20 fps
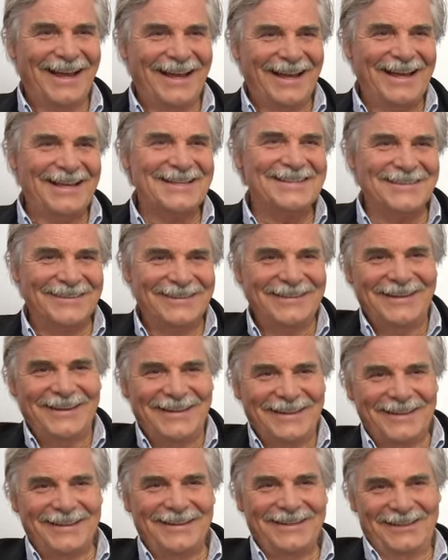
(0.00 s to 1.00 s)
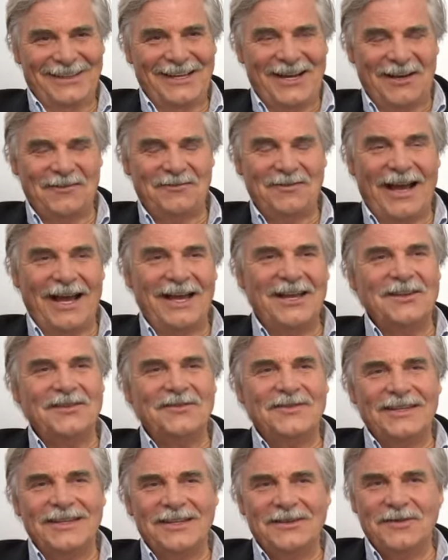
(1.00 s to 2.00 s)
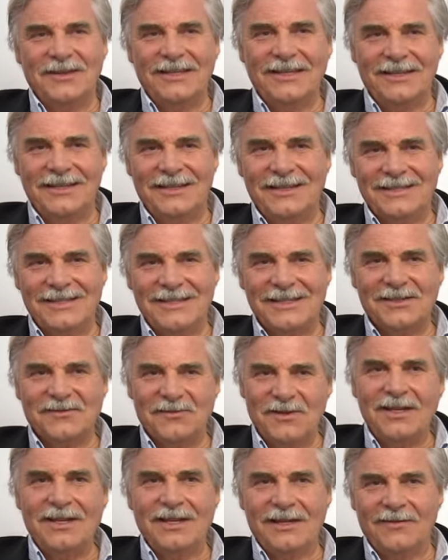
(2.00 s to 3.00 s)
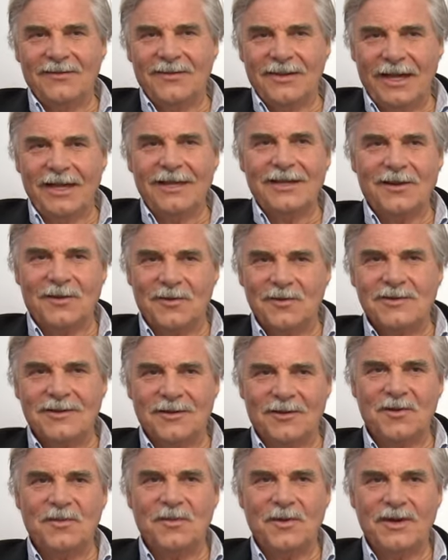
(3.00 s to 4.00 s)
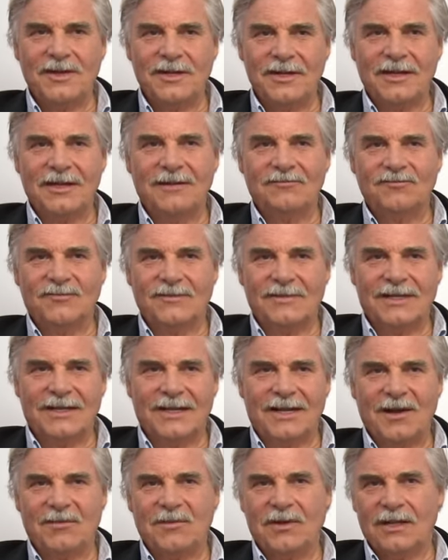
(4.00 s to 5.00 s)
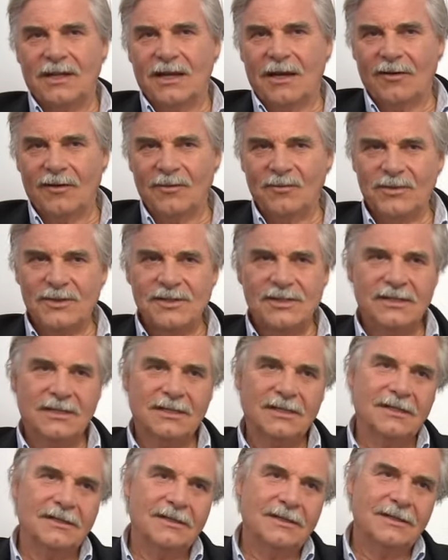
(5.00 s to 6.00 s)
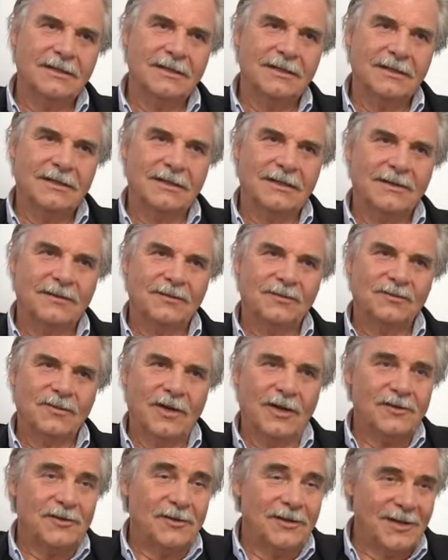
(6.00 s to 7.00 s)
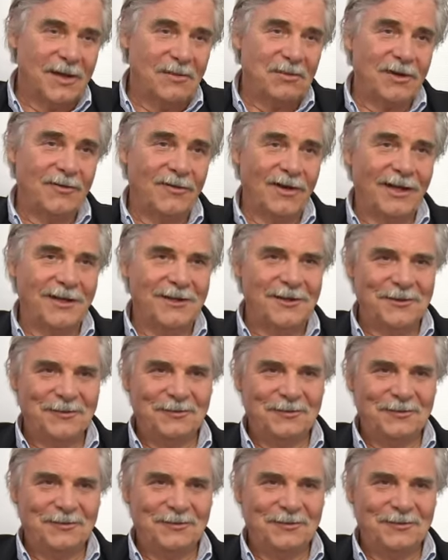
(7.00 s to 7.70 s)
also ja, äh, ich, ich finde, es ist wie jede gute Komödie, kann man auch ein bisschen, also ich habe geweint.